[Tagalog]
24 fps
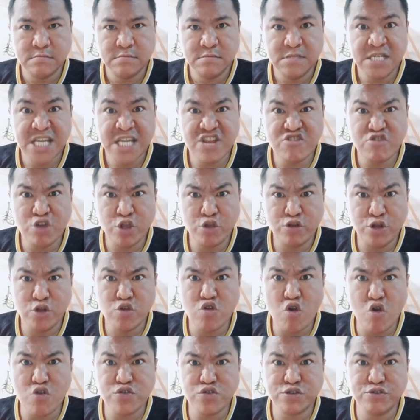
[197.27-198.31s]
yan naman kung
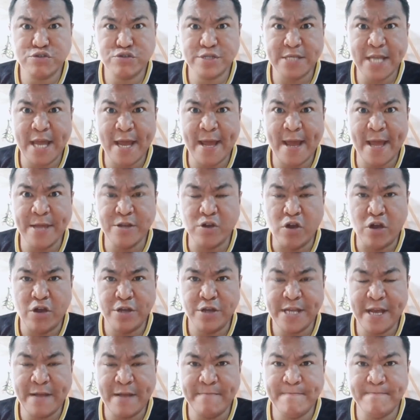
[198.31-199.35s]
nagkukuskus ng ano
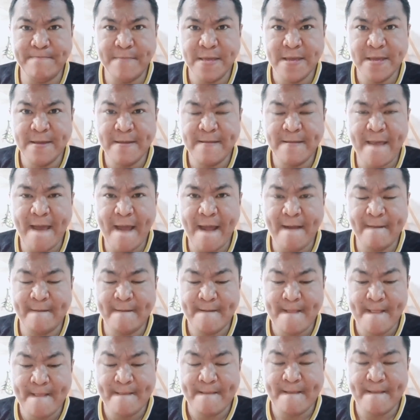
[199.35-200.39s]
ng ng
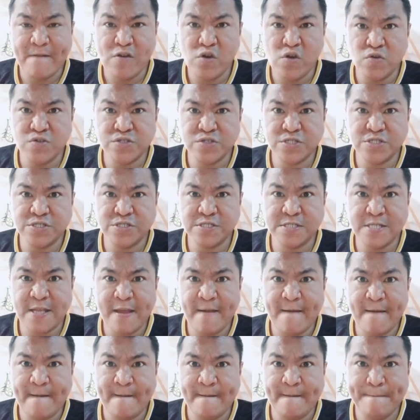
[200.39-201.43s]
nagkukuskus ng